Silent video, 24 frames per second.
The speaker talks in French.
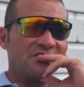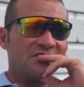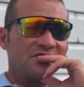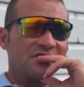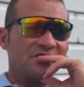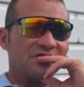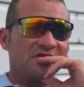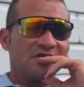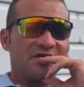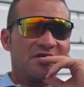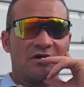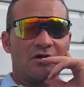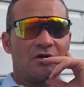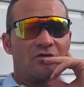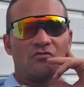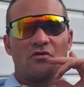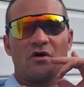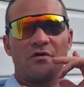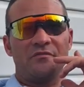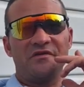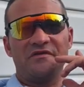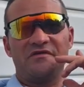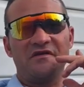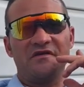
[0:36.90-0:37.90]
c'est un
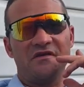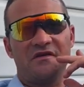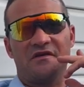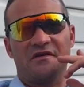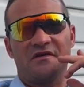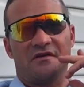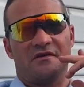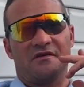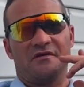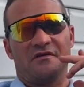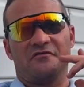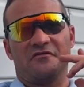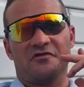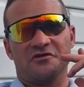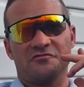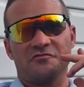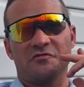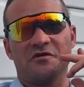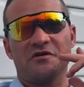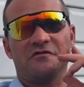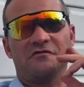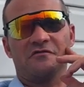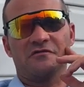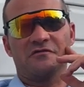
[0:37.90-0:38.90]
endroit mythique et
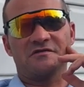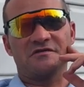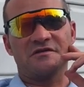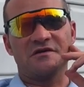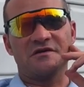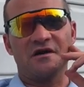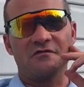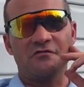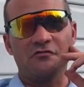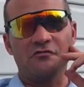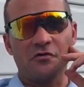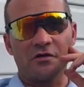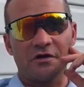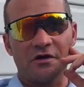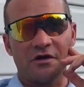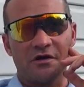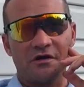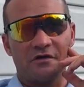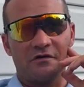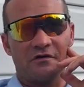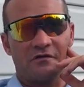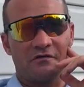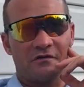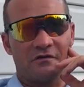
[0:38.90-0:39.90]
franchement, il faut
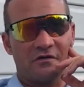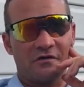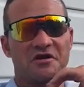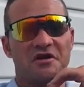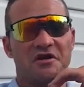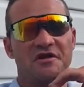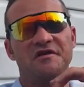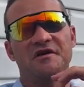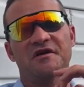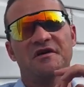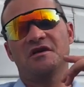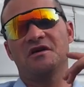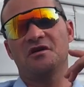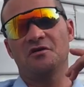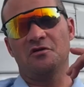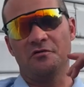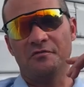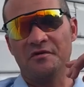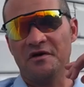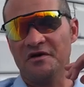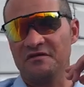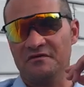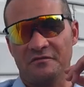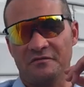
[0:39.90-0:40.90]
savourer, j'allais dire
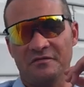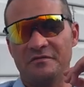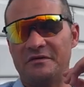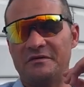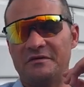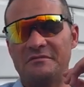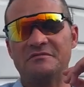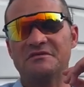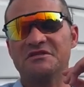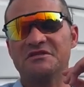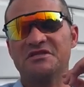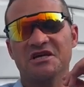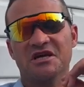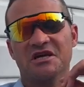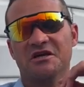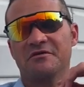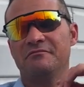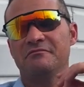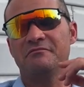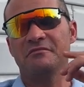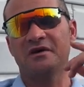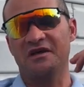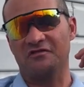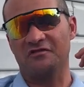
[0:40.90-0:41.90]
kilomètres, mais même chaque
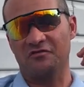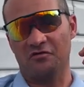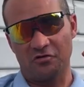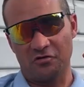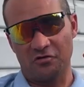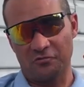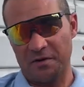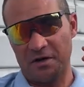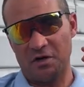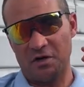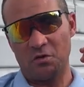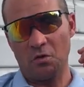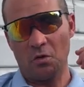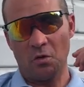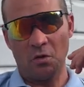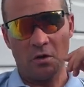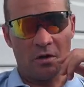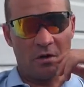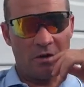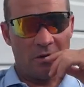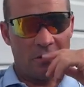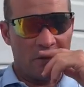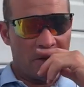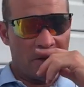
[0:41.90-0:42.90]
mètre du parcours.
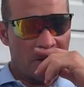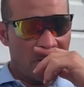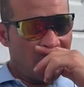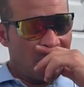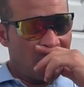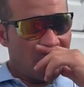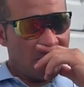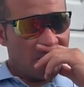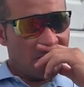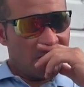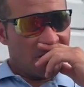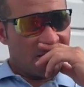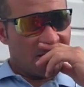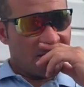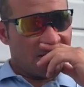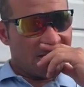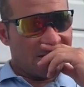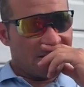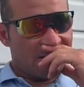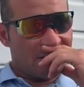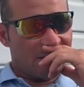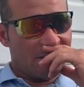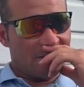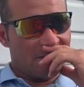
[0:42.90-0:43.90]
Et,
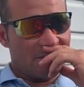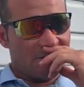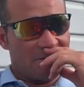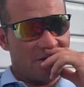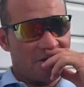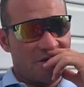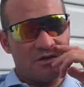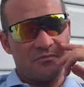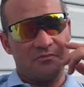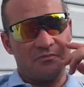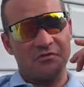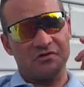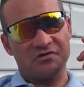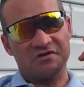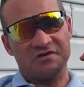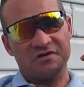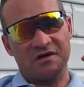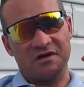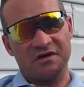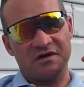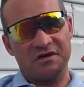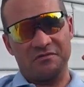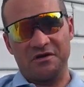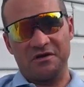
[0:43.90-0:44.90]
euh, pour
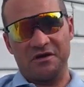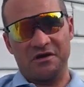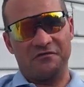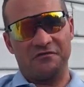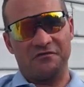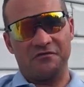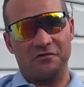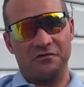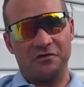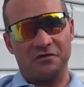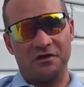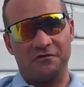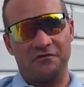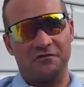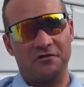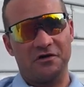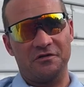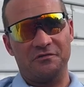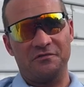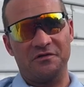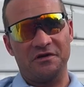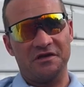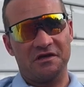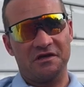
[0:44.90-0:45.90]
ça, eh bien, il faut, il faut
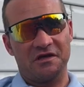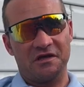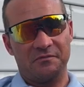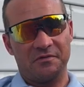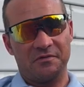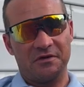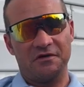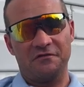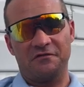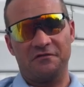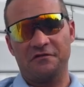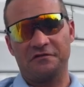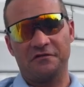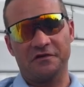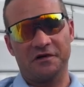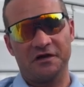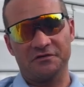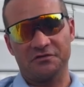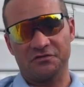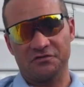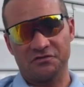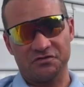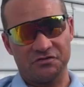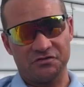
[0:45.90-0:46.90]
être bien équipé, il faut faire
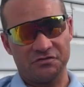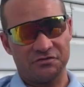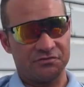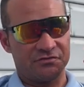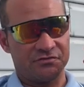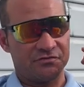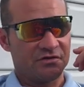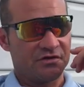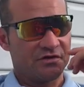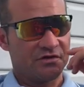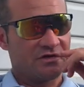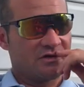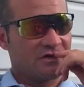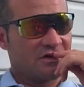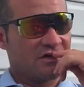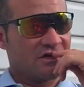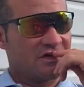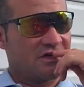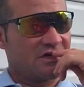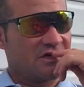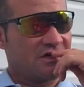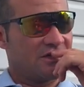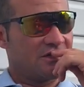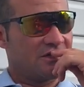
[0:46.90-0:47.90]
attention.
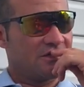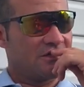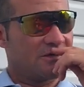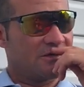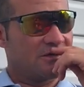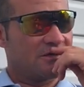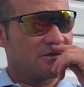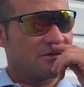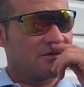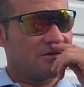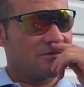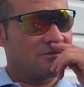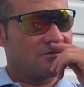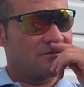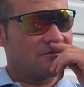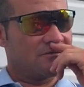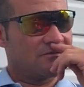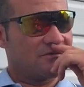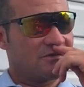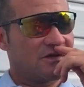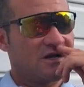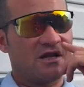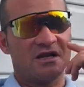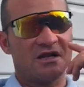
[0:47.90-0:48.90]
Et
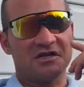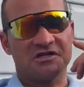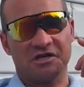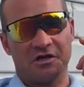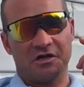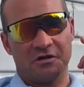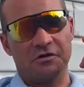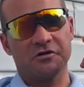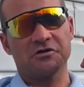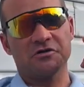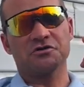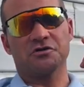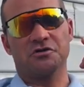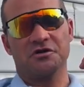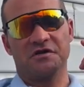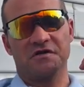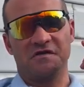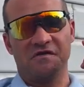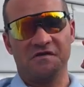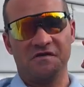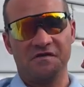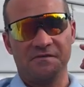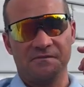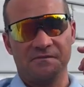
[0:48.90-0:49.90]
à la chaleur, je l'ai
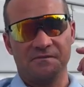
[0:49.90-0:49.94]
dit.